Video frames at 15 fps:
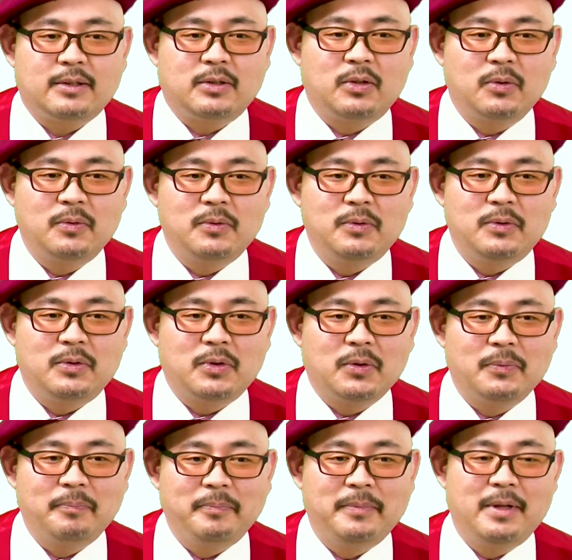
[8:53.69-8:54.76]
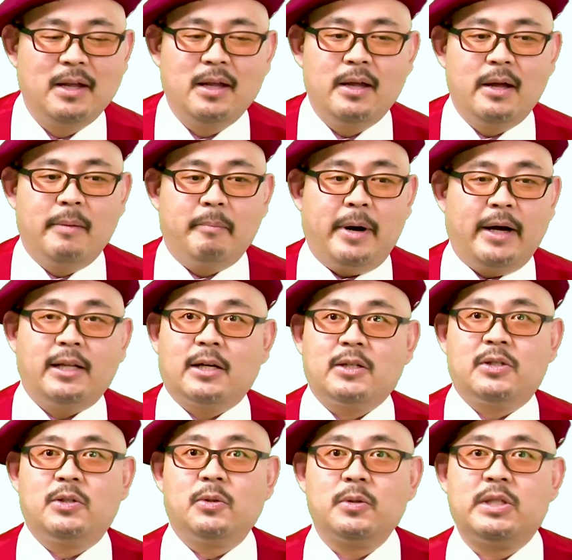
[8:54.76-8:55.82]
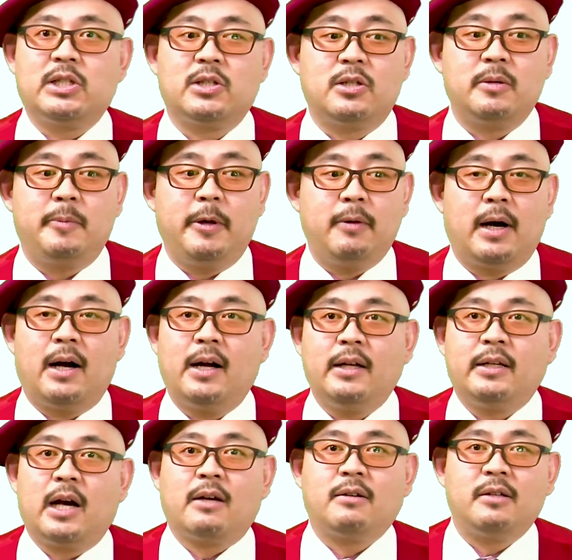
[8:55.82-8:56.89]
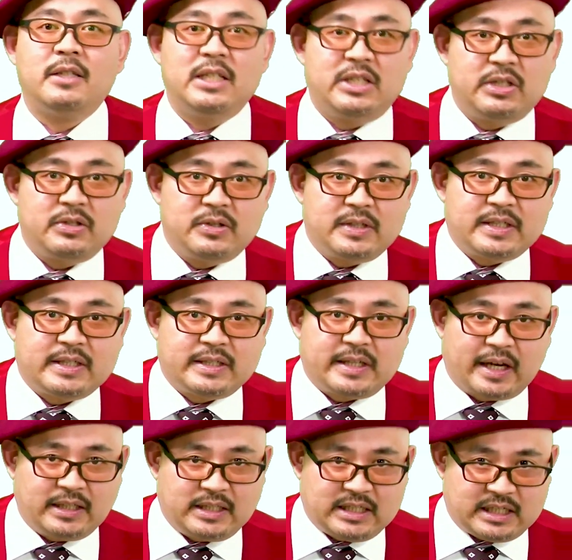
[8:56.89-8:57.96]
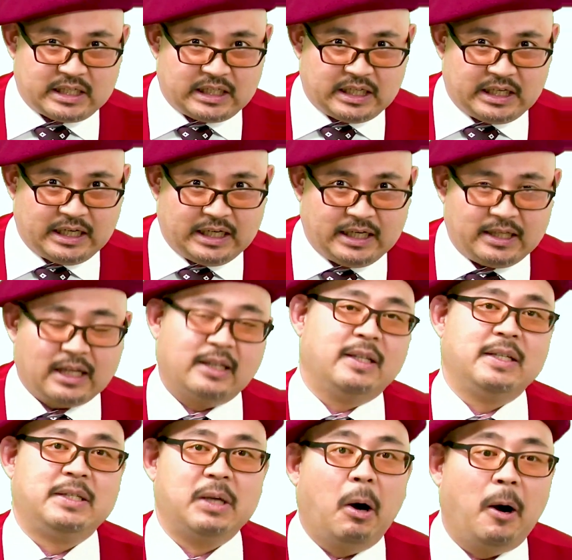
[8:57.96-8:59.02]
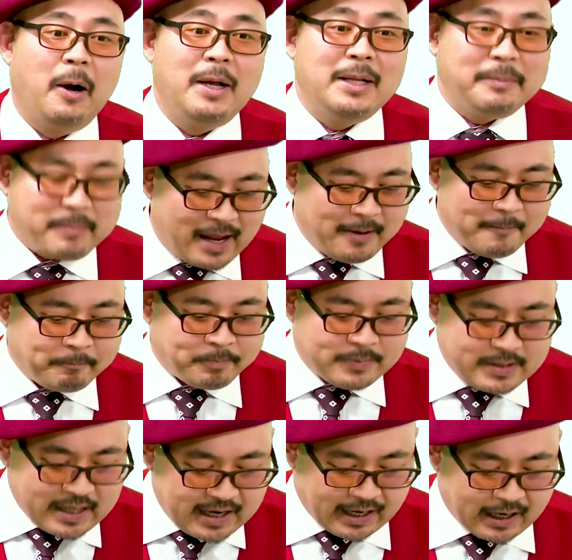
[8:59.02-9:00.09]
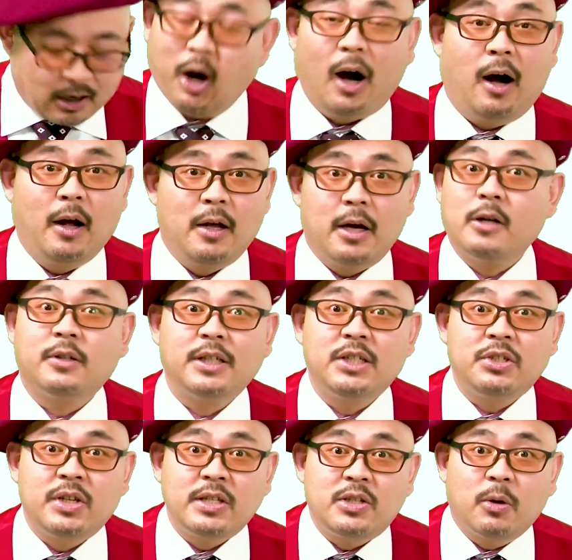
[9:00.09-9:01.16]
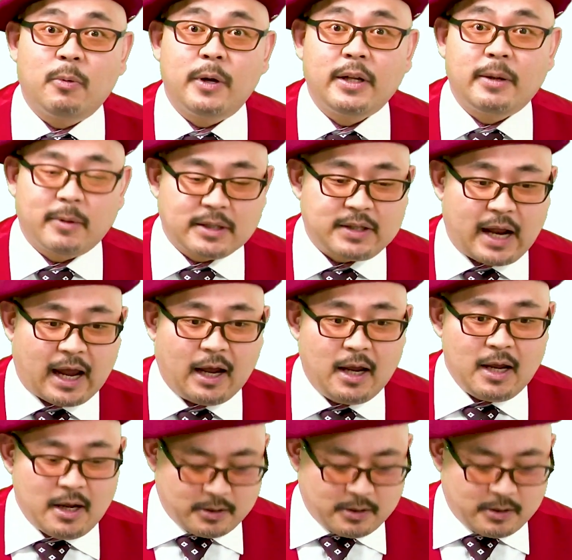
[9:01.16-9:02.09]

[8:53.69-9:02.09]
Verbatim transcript: どんどんマイダックスの乳首はひゃくにじゅっセンチなんですよ。ね。で、あ、ひゃくにじゅっセンチ覚えてますね。